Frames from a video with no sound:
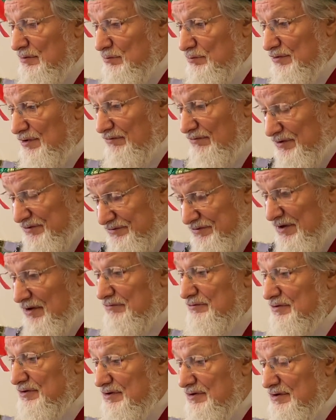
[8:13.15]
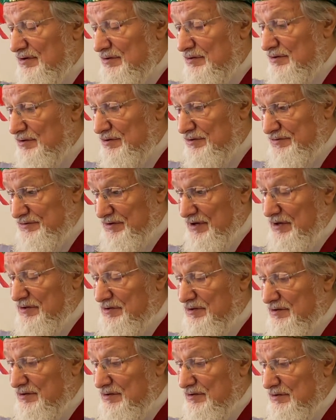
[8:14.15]
православные
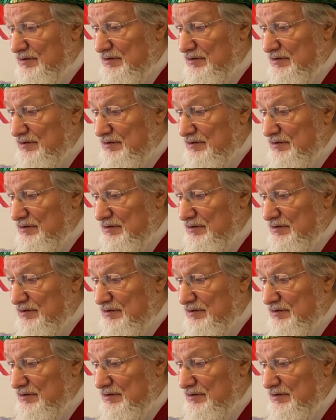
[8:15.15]
христиане,